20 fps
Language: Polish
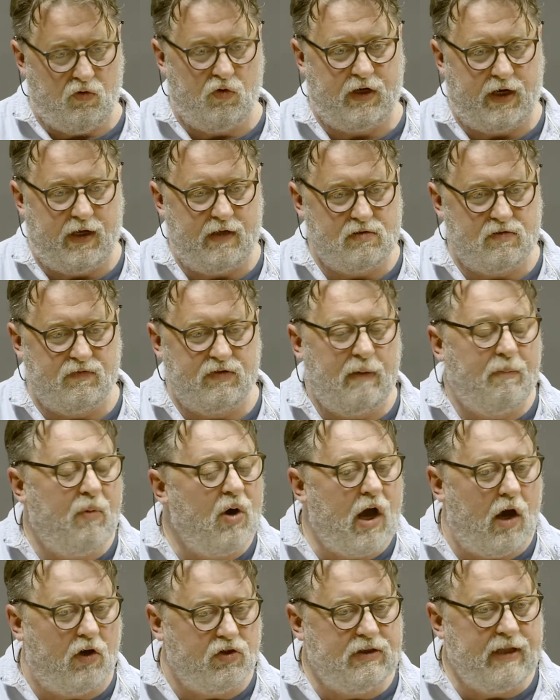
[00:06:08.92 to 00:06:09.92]
Ukraińców. Na
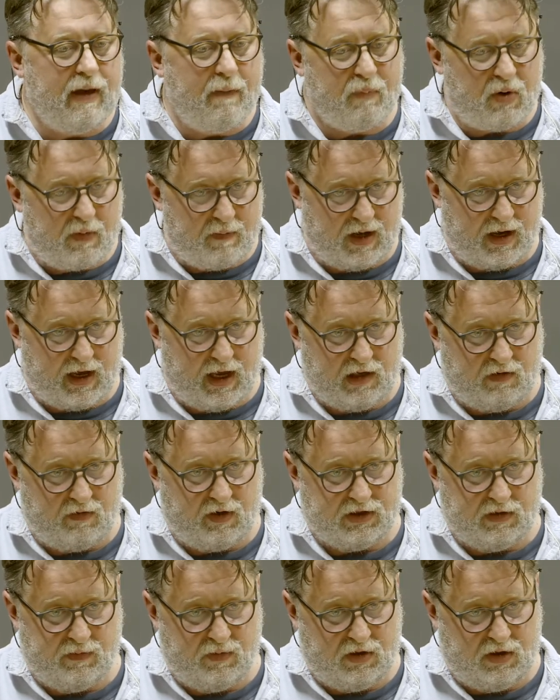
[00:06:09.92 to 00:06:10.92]
Boga, oni nam pomagają, a
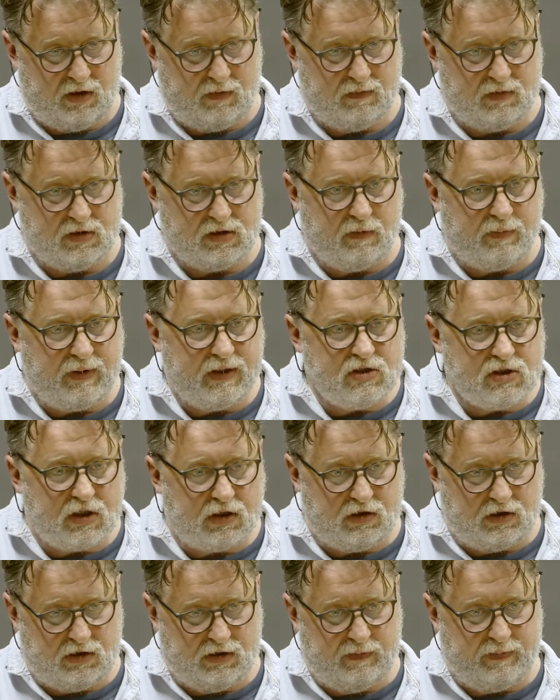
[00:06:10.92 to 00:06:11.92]
nie my im. Co będzie,
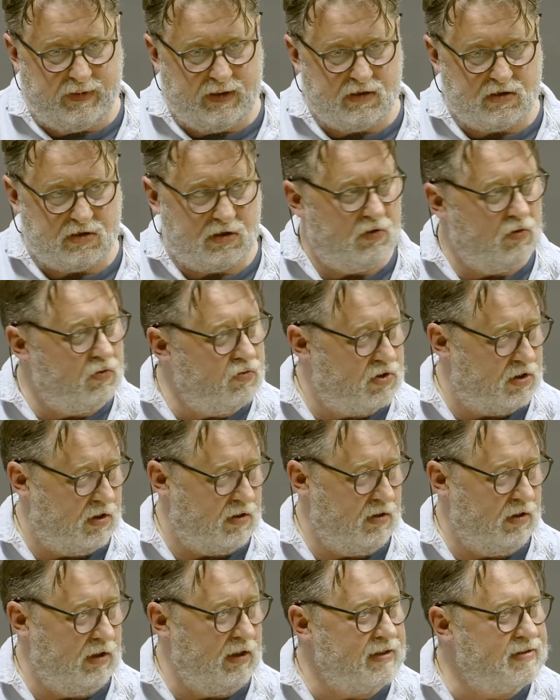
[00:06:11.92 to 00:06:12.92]
jakich nie będzie?
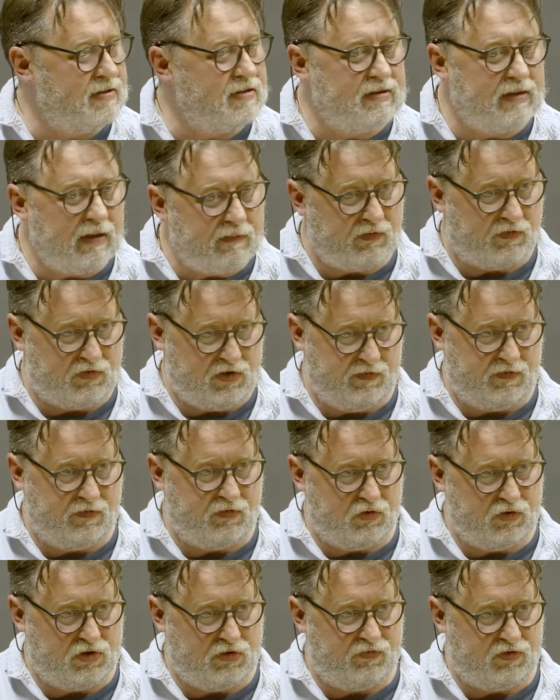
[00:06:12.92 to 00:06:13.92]
Ludzie. Ile systemów się
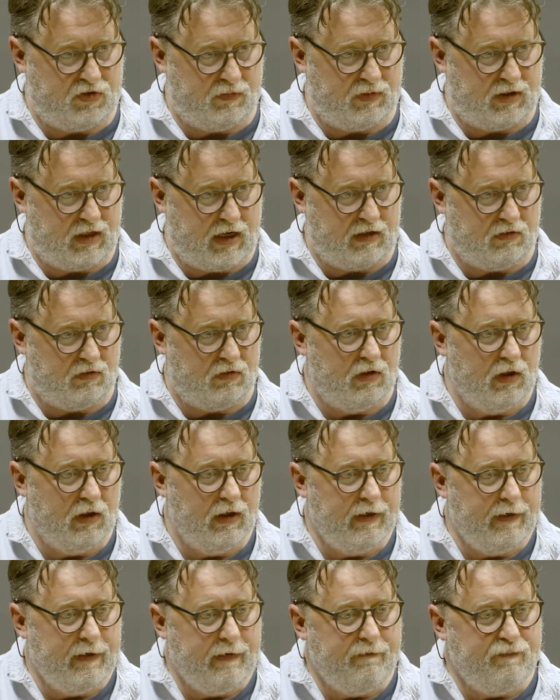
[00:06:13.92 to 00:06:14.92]
wywróci w tym kraju?
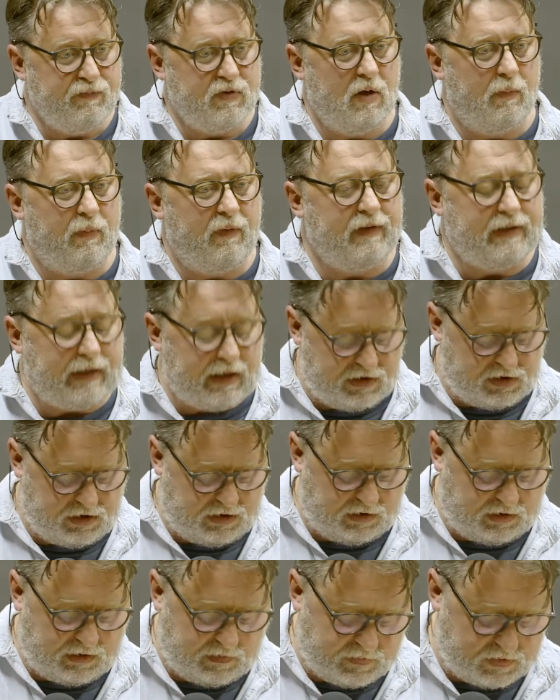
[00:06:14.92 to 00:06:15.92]
Nie opowiadajcie
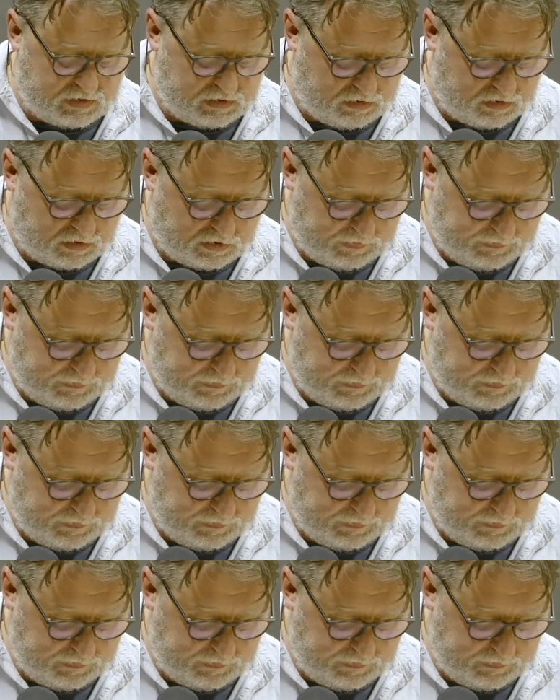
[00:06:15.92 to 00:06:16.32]
takich bzdur.